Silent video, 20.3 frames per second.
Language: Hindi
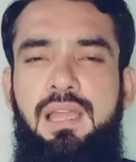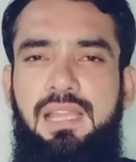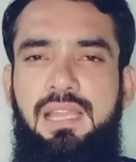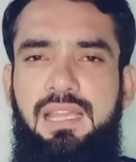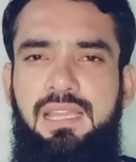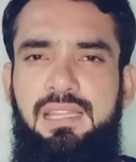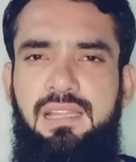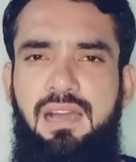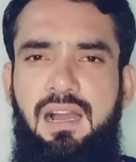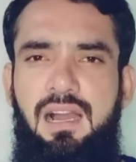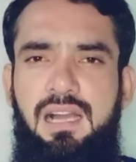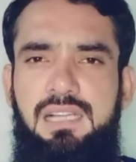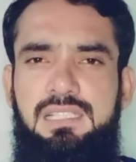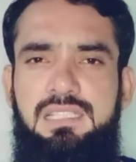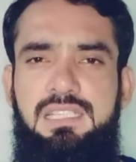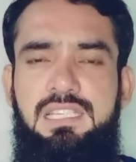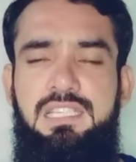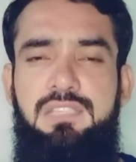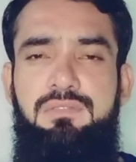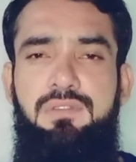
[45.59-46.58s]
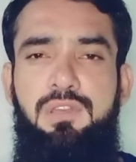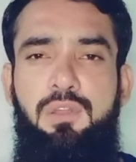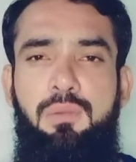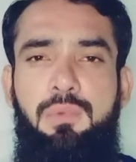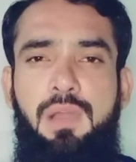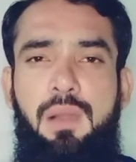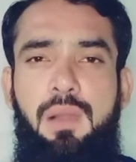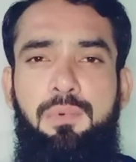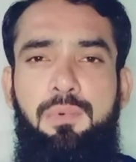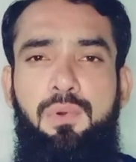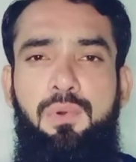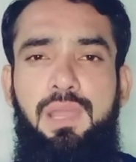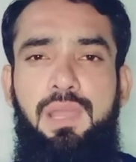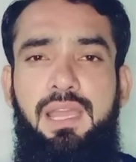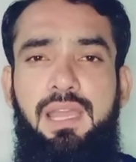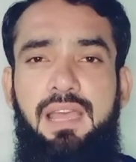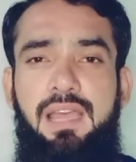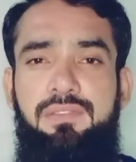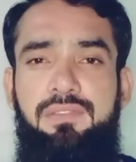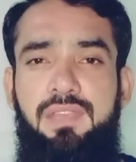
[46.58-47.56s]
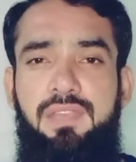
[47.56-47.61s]
लेकिन आज की इस वीडियो में आपको
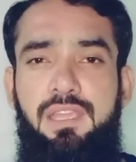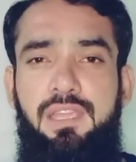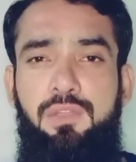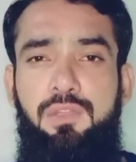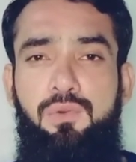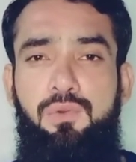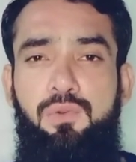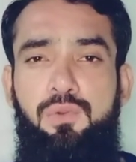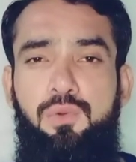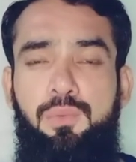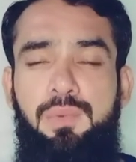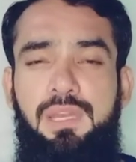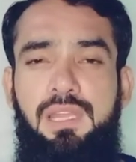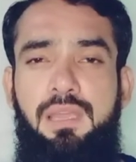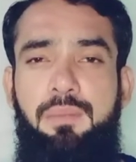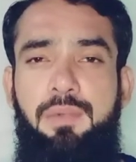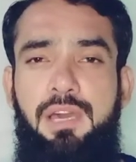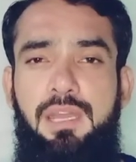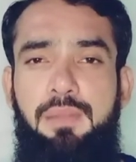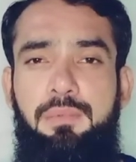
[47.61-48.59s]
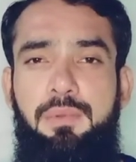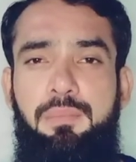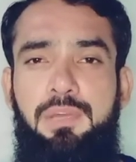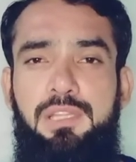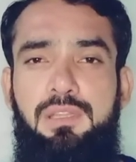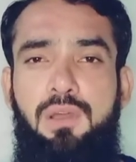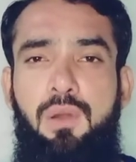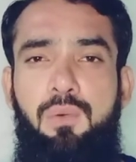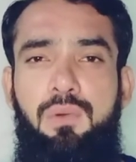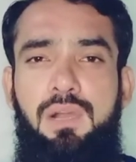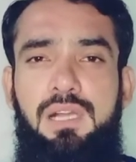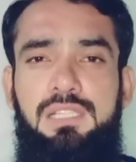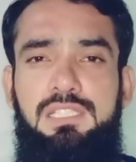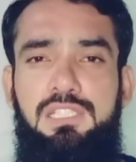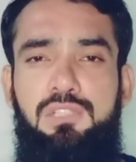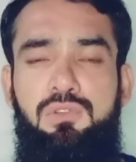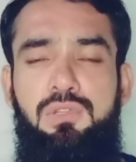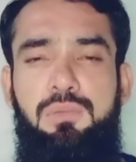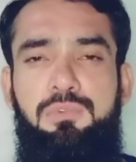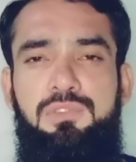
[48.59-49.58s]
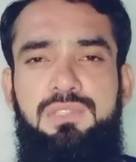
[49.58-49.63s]
एक ऐसे ही यूट्यूबर के बारे में बताऊंगा
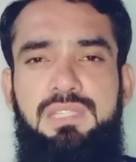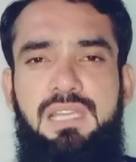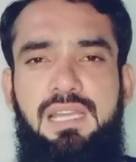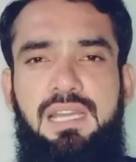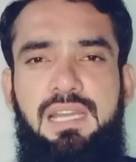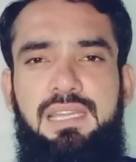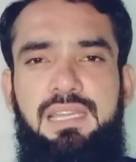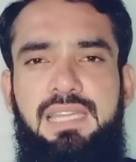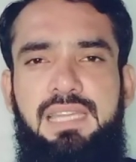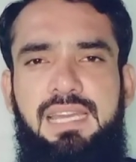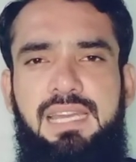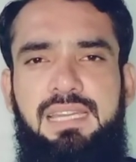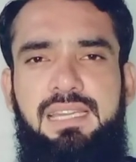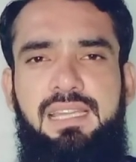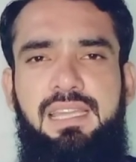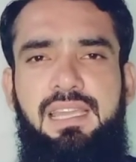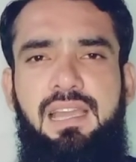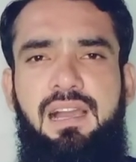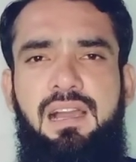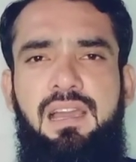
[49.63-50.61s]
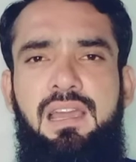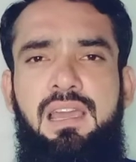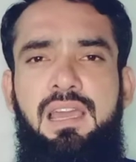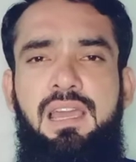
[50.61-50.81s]
जिन्होंने मुझसे कॉन्टेक्ट किया